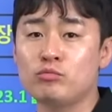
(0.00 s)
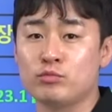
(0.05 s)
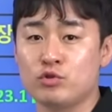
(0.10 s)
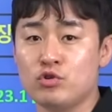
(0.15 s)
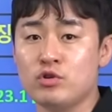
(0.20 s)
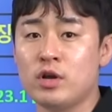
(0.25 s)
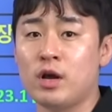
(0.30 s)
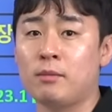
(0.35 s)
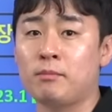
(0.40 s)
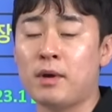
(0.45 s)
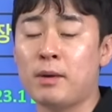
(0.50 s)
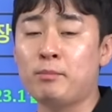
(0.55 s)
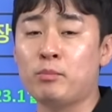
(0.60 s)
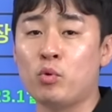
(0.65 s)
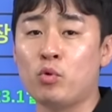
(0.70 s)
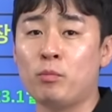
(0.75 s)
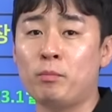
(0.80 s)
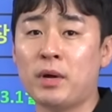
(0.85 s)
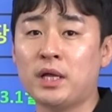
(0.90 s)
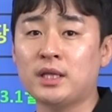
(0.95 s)
물량만
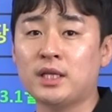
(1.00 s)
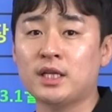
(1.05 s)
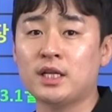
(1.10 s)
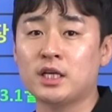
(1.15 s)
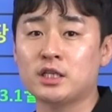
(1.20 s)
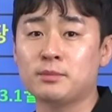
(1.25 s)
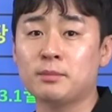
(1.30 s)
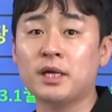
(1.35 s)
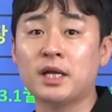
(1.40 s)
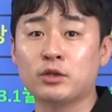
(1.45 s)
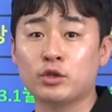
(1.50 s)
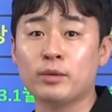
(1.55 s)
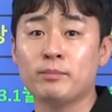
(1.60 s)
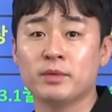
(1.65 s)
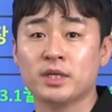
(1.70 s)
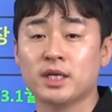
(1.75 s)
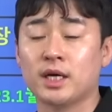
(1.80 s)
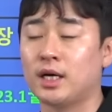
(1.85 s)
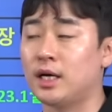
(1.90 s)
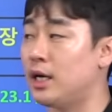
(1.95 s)
보고 판단하시면 안
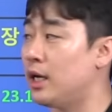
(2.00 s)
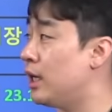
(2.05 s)
됩니다.